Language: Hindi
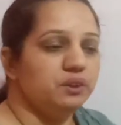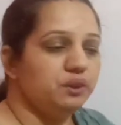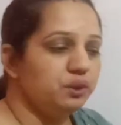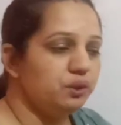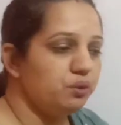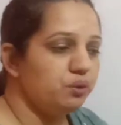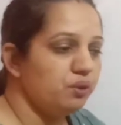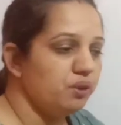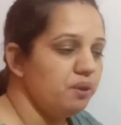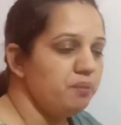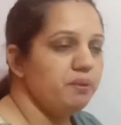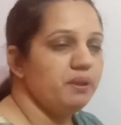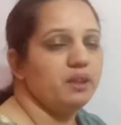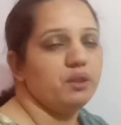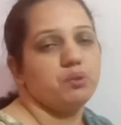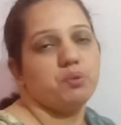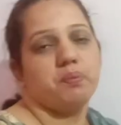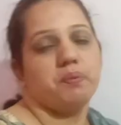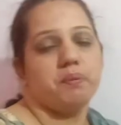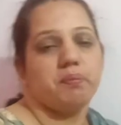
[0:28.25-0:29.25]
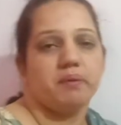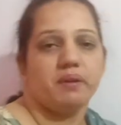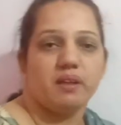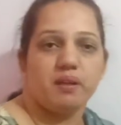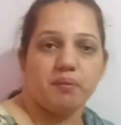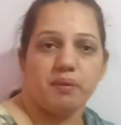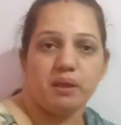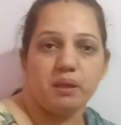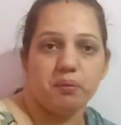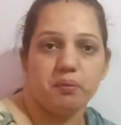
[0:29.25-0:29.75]
जिन्होंने मेरे को पेपर
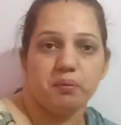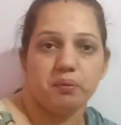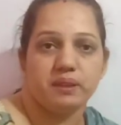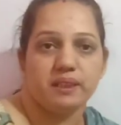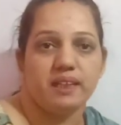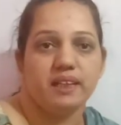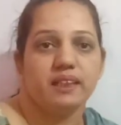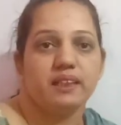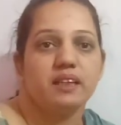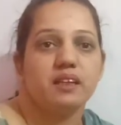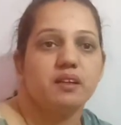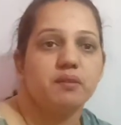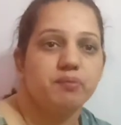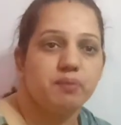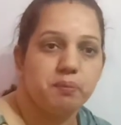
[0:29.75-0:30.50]
के बारे में बताया कि